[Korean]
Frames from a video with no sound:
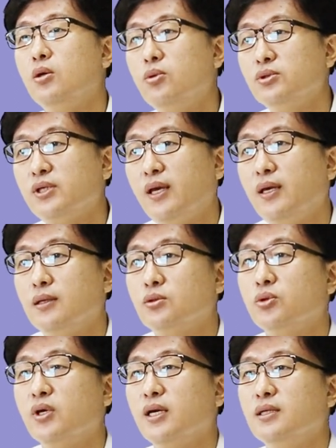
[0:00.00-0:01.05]
이곳에
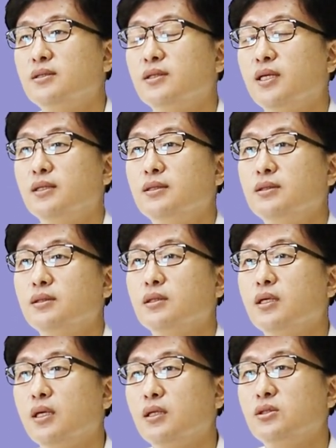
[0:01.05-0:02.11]
종양이 있을 때는
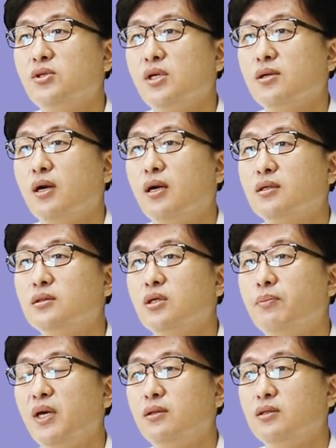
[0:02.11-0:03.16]
췌장과
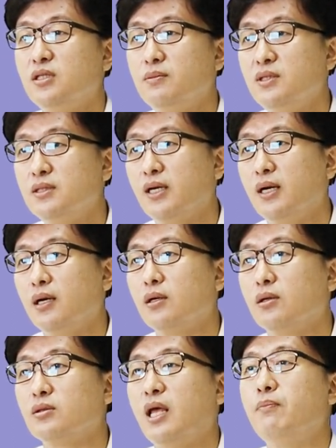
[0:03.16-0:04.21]
근접해 있는 십이지장,
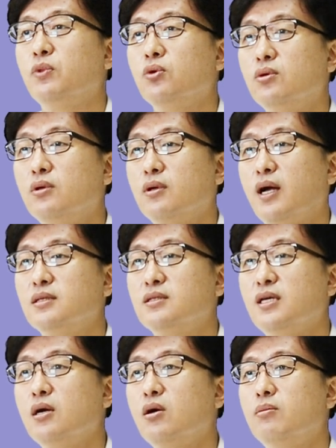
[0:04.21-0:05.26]
담도를
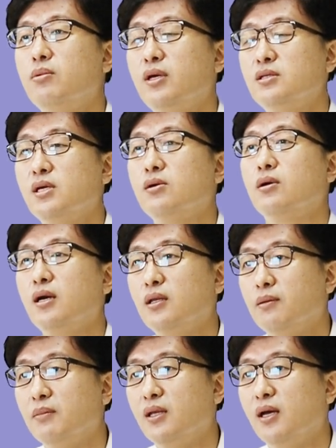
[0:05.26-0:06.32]
같이 한꺼번에 제거를 하게
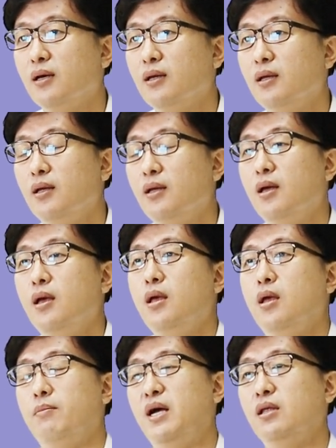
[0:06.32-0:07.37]
됩니다.
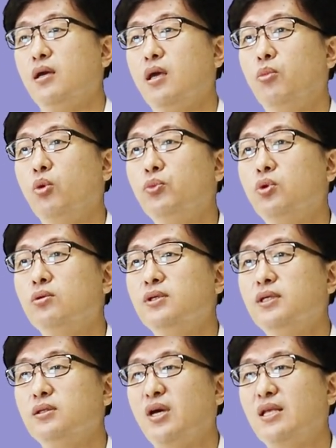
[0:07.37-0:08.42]
만약에
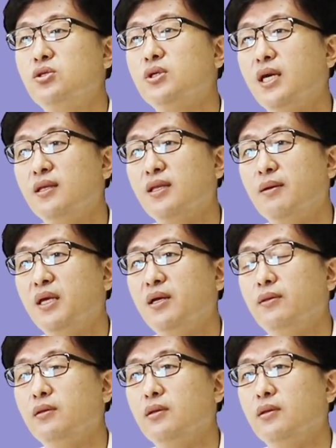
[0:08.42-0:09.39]
몸통의 좌측에 있다면